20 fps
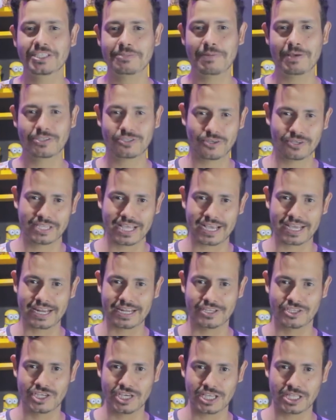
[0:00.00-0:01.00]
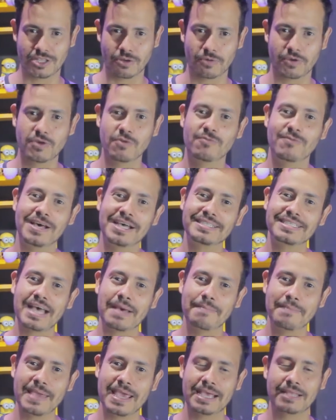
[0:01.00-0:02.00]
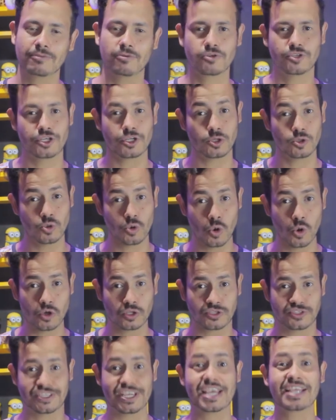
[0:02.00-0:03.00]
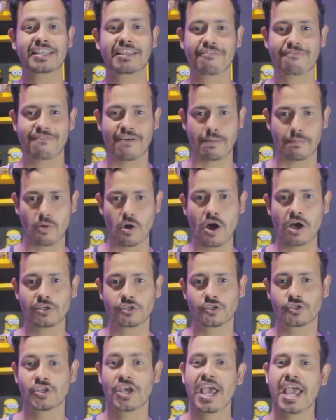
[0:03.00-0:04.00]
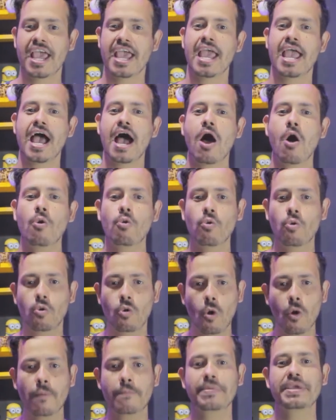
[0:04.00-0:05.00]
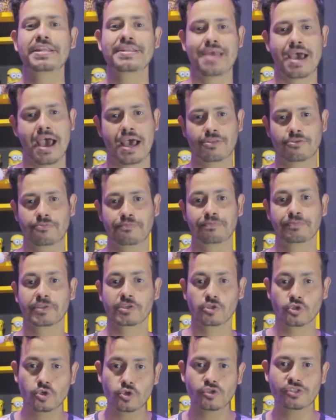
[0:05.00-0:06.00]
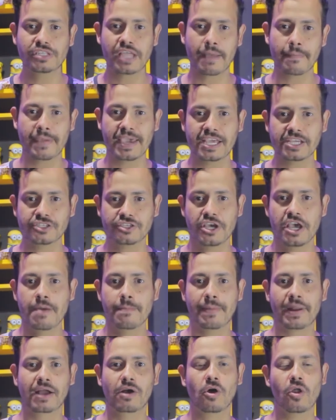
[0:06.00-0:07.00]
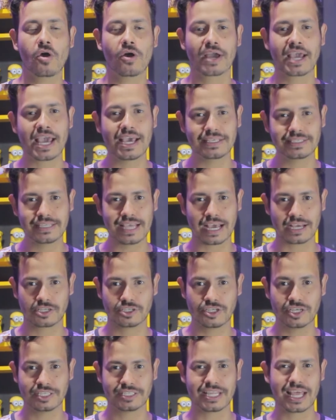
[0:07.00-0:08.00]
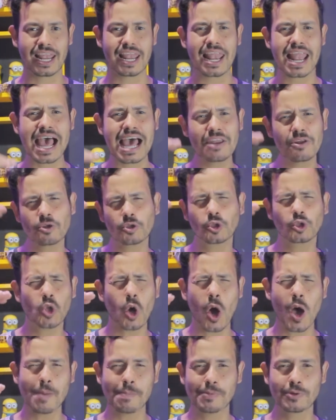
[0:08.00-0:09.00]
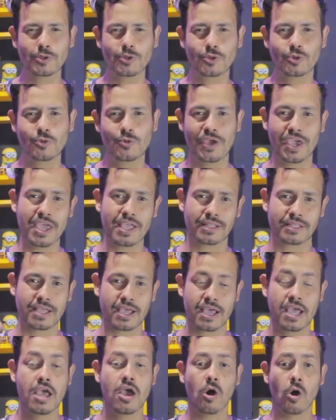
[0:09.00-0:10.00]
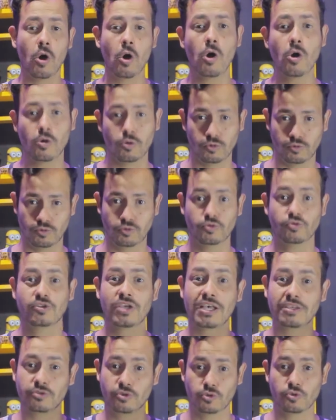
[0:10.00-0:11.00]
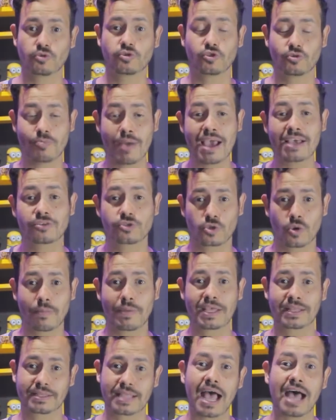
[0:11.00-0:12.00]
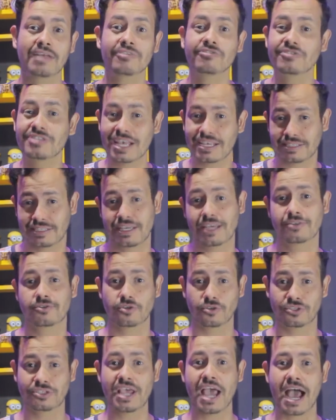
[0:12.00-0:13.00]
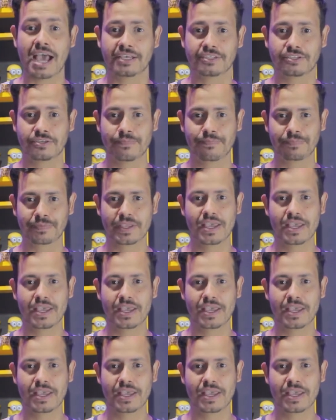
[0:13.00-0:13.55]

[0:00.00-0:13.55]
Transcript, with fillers: pessoas acreditam que o vazamento de nudes entre famosos é algo combinado, justamente para colocar esse artista lá no topo do Twitter ou nos assuntos mais comentados nas redes sociais.